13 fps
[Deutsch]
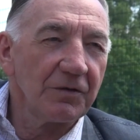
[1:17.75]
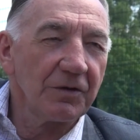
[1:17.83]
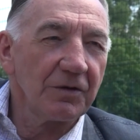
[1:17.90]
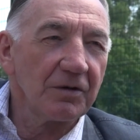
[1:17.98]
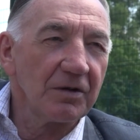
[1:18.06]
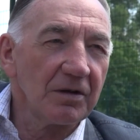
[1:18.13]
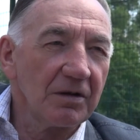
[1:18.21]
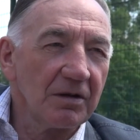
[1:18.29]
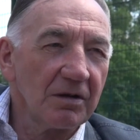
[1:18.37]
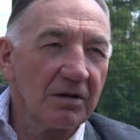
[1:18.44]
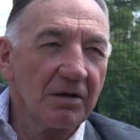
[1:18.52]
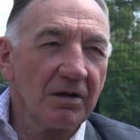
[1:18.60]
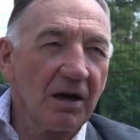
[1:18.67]
die
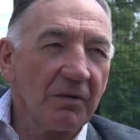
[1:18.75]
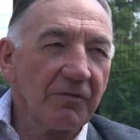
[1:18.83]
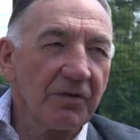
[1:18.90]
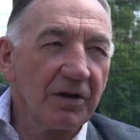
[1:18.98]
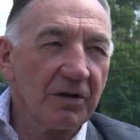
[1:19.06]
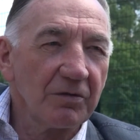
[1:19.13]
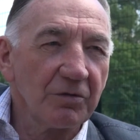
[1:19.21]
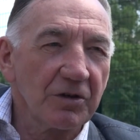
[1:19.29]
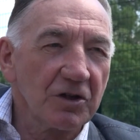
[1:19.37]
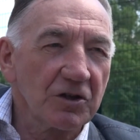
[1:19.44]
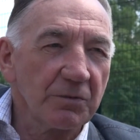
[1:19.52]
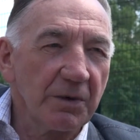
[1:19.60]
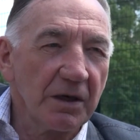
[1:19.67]
hinten in der Abwehr
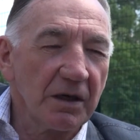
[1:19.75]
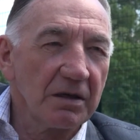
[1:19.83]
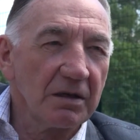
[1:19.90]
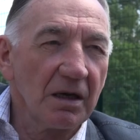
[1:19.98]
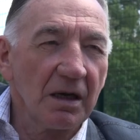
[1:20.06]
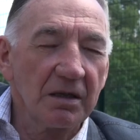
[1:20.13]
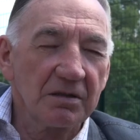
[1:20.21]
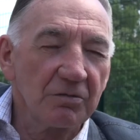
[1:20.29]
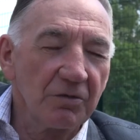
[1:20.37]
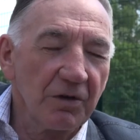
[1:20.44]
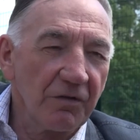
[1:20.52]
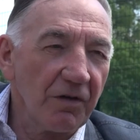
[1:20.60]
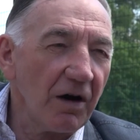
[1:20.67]
durchaus spielen kann. Da ist
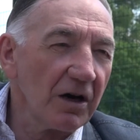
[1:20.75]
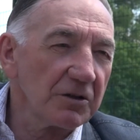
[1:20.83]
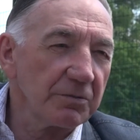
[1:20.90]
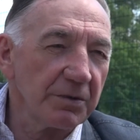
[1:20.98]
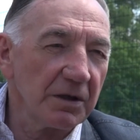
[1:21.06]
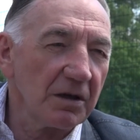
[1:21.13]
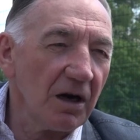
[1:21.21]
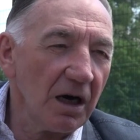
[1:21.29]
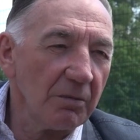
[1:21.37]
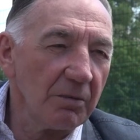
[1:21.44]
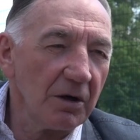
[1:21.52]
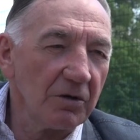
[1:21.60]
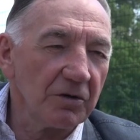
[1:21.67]
immer die Frage, spielt
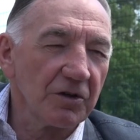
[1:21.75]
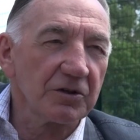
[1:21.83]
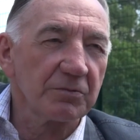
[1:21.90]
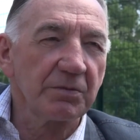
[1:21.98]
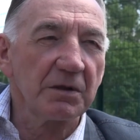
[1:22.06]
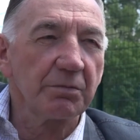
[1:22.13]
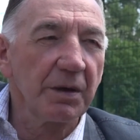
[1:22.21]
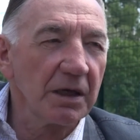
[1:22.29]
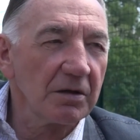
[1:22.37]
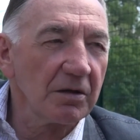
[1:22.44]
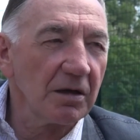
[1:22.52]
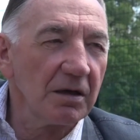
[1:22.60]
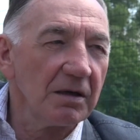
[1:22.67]
Kramer oder spielt
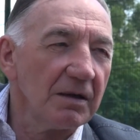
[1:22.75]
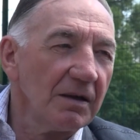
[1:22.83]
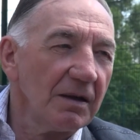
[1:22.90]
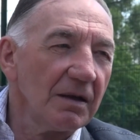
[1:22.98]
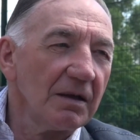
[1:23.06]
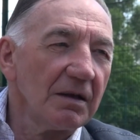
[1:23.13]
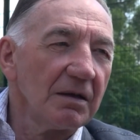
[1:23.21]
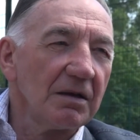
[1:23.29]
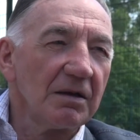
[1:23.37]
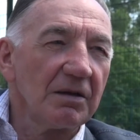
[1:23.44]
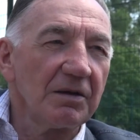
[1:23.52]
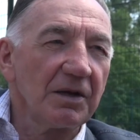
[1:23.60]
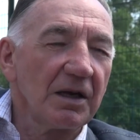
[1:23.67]
Peter?
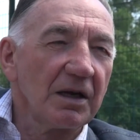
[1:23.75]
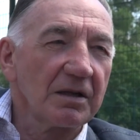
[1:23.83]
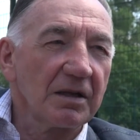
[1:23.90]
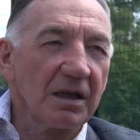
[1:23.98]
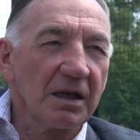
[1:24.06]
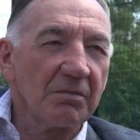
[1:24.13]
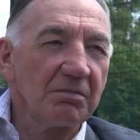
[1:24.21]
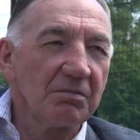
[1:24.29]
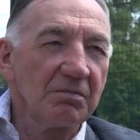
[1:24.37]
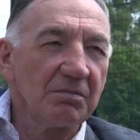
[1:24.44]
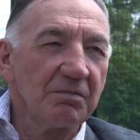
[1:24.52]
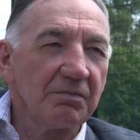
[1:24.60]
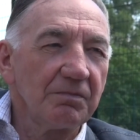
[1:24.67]
Äh, je nachdem.
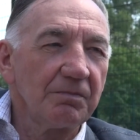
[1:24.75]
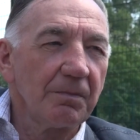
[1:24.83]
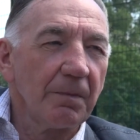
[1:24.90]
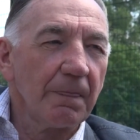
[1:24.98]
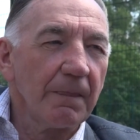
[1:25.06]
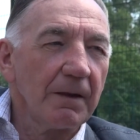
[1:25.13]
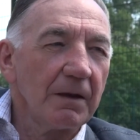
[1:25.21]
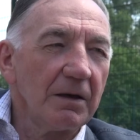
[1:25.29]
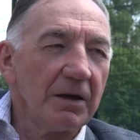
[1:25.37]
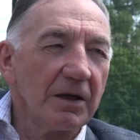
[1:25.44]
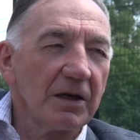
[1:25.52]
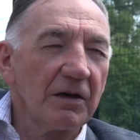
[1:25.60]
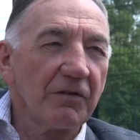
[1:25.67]
Also auf der linken
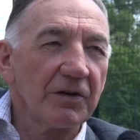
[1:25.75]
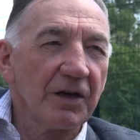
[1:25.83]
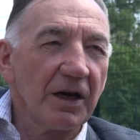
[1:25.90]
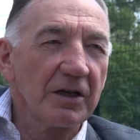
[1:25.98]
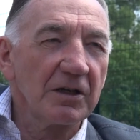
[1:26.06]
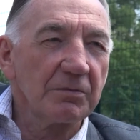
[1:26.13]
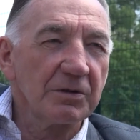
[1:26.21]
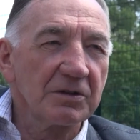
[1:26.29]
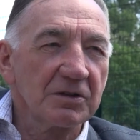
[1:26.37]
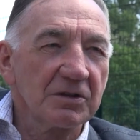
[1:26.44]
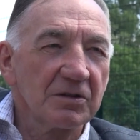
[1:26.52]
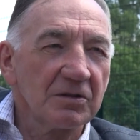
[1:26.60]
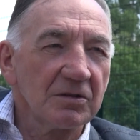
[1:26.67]
Verteidigerposition. Linker
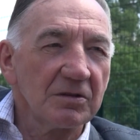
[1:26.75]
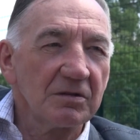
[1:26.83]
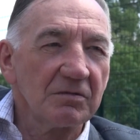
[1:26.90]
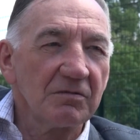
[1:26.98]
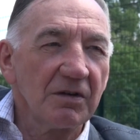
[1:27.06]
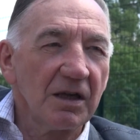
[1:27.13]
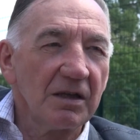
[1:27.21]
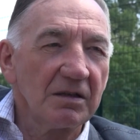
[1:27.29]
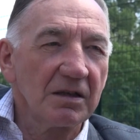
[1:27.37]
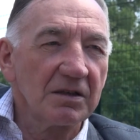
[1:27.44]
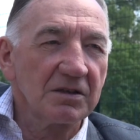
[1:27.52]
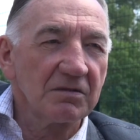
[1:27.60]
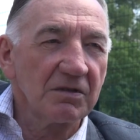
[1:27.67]
Verteidigerposition, weil
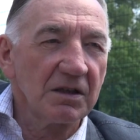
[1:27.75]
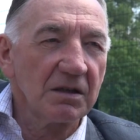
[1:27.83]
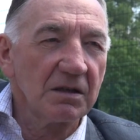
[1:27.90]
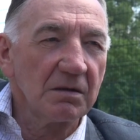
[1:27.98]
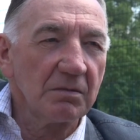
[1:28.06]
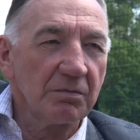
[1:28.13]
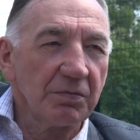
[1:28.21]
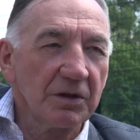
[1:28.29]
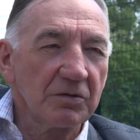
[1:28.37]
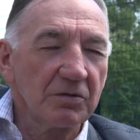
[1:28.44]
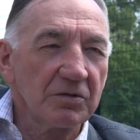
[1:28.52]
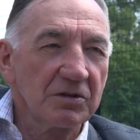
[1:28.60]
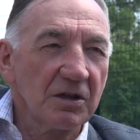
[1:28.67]
jetzt, wenn
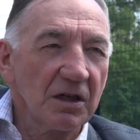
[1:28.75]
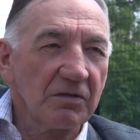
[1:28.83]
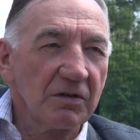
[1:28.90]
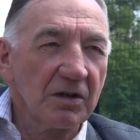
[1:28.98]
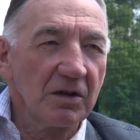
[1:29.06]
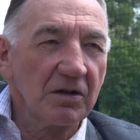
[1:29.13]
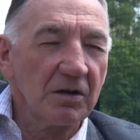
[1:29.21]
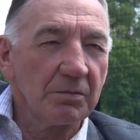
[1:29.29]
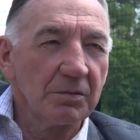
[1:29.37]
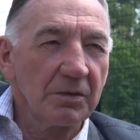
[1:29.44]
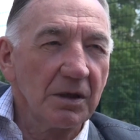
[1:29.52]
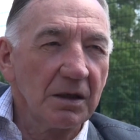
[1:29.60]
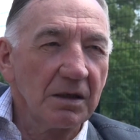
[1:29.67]
Badusiak
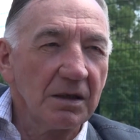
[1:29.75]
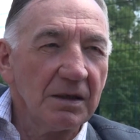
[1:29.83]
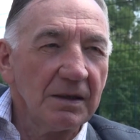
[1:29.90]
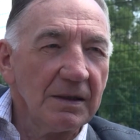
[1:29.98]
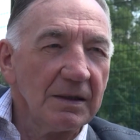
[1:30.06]
wiederkommt, dann